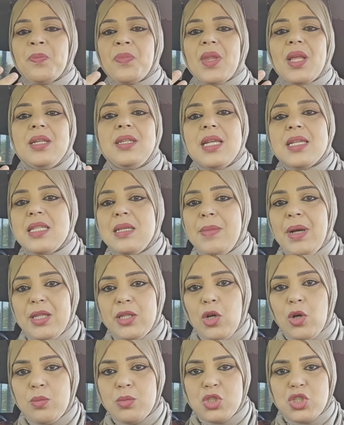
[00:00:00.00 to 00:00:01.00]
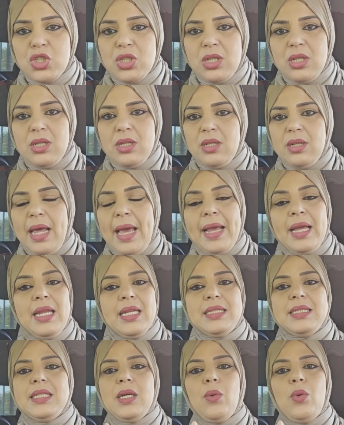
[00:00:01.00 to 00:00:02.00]
الناس اللي ما حداهمش آه،
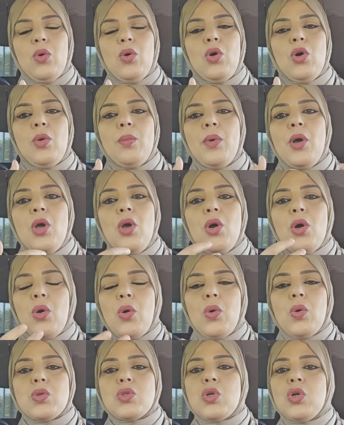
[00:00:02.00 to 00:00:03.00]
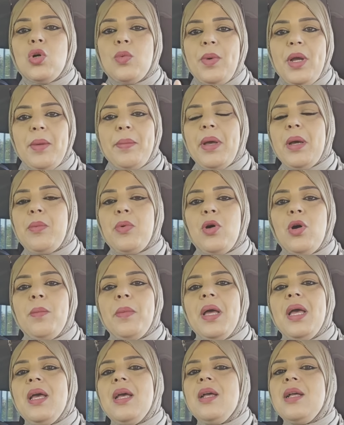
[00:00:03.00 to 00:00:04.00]
العائلات ديالهم خوتهم حبابهم
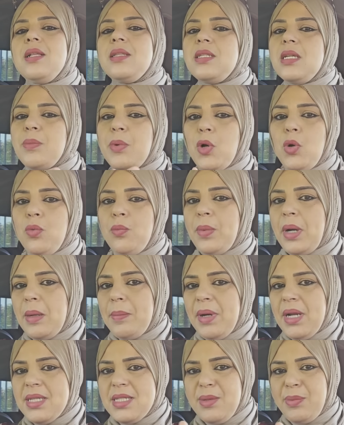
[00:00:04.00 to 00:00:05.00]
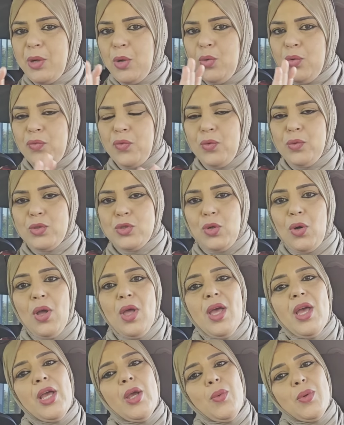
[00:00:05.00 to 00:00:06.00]
تيبغيو مره مره تيبغيو يفوجوا
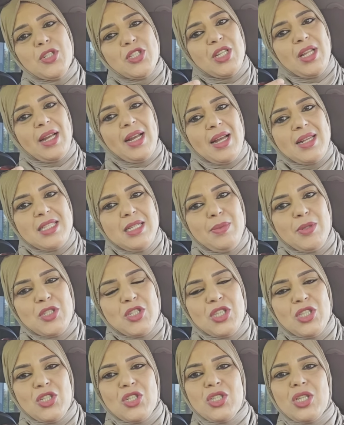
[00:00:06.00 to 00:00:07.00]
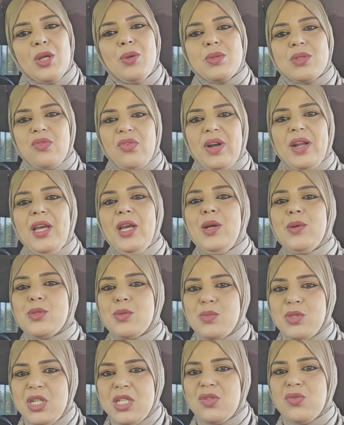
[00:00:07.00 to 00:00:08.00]
وجدت لك اختي باش تنشطي وتفرحي
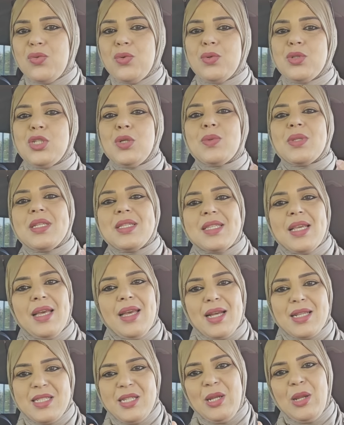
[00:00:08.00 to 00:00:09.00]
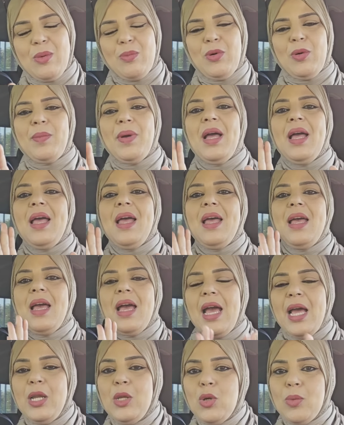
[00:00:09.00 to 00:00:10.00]
وتمشي تفوجي وتنساي اختي الهموم
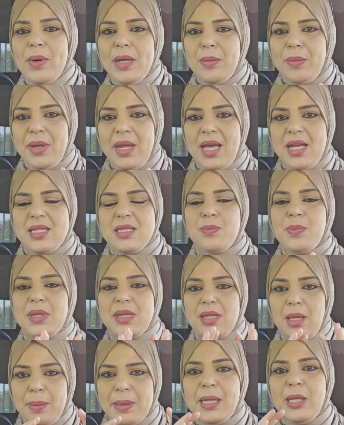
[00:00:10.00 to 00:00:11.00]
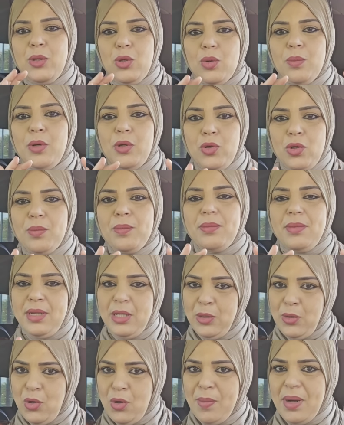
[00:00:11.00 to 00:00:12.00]
اليوم البنات بالضبط اليوم اليوم
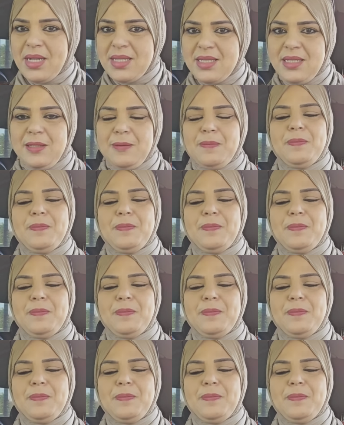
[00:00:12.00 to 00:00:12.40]
اليوم اختي